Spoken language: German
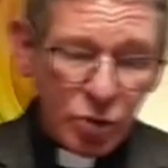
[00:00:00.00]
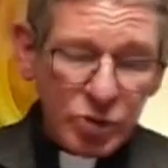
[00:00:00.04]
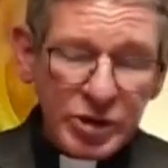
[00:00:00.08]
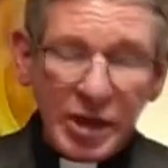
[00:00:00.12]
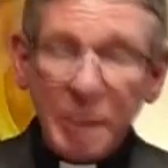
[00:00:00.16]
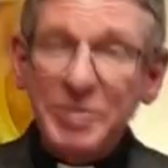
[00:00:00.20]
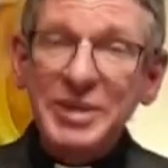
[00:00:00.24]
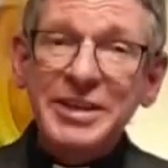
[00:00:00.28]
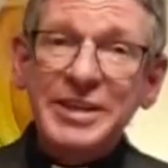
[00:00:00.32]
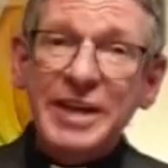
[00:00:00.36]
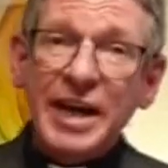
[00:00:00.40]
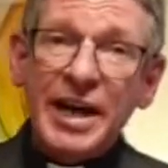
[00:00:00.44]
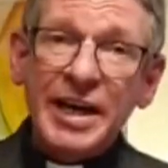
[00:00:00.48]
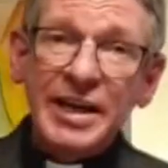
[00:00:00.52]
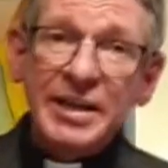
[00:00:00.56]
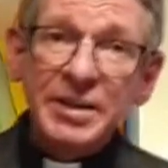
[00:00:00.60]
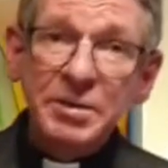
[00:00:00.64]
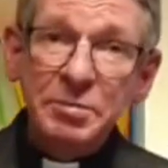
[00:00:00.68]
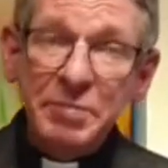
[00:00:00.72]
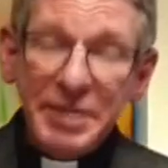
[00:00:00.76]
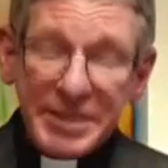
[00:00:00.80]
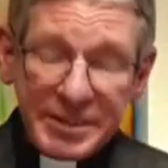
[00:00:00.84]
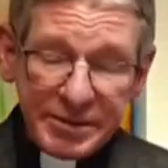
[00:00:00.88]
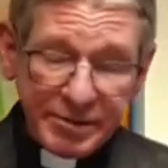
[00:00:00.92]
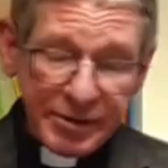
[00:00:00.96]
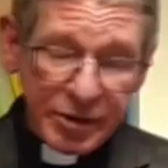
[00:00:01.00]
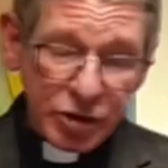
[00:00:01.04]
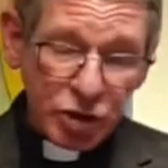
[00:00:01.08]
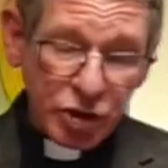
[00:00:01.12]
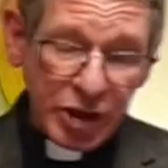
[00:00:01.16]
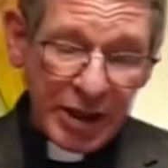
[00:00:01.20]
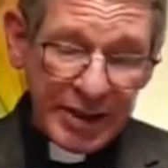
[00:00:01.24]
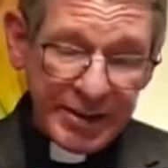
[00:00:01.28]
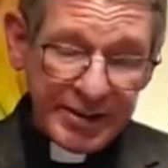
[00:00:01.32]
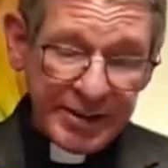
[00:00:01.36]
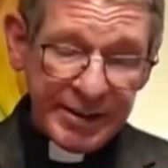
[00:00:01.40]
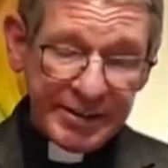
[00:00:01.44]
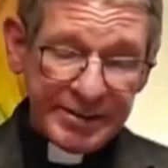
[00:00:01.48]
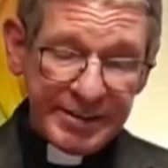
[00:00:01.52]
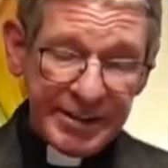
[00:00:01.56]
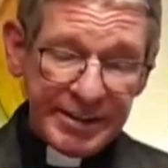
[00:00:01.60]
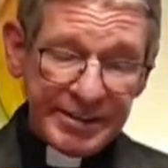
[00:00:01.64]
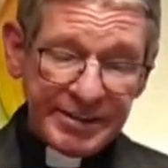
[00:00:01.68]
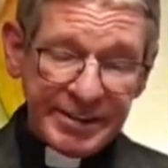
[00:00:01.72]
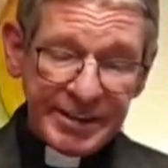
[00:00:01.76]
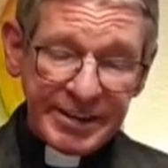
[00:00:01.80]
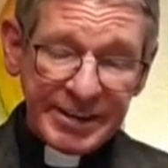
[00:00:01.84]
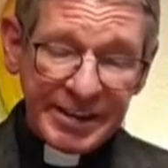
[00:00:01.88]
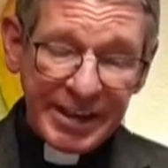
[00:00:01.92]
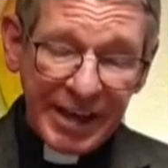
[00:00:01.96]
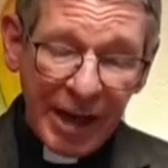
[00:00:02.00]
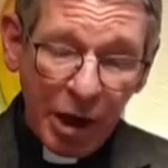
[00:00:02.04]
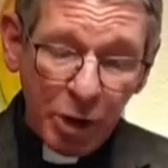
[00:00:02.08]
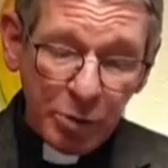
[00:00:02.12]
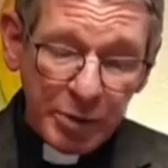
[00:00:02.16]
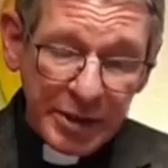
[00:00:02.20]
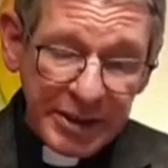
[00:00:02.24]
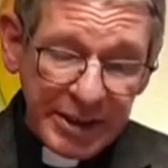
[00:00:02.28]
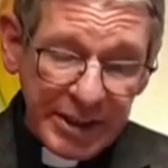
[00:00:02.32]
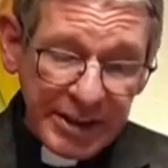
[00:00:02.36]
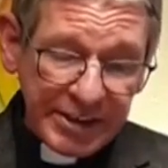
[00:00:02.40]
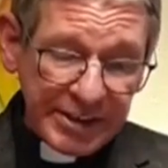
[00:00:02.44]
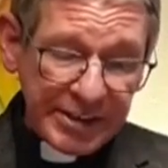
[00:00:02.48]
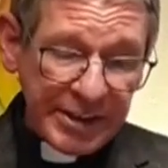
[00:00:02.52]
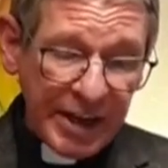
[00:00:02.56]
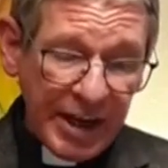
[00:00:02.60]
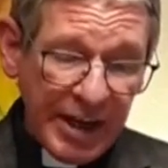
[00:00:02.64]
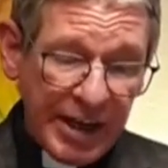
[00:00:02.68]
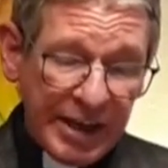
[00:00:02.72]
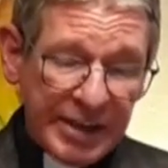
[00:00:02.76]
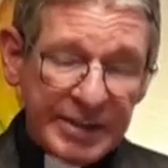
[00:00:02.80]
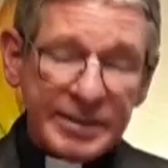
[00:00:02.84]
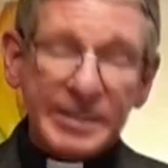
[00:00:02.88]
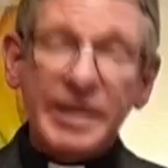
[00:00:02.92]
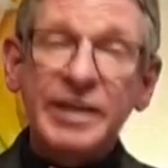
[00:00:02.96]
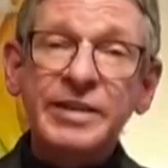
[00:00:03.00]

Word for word: Und damit kein Missverständnis ist, ich glaube nicht,